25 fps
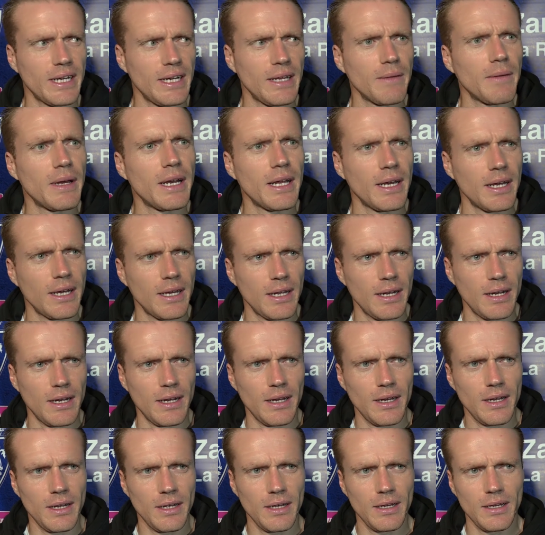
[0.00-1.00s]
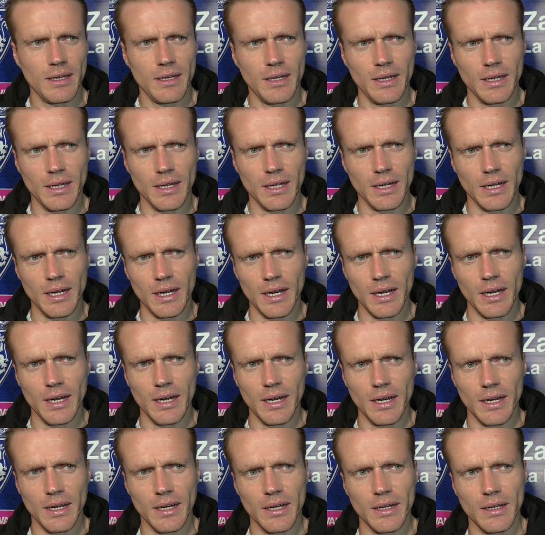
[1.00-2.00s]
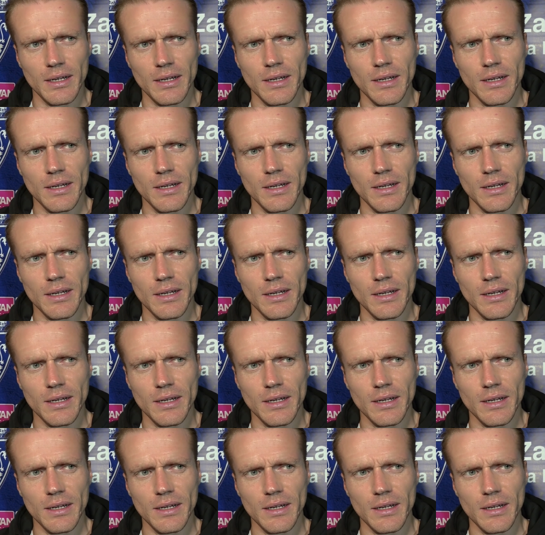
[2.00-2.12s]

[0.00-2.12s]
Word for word: ni ver el, el,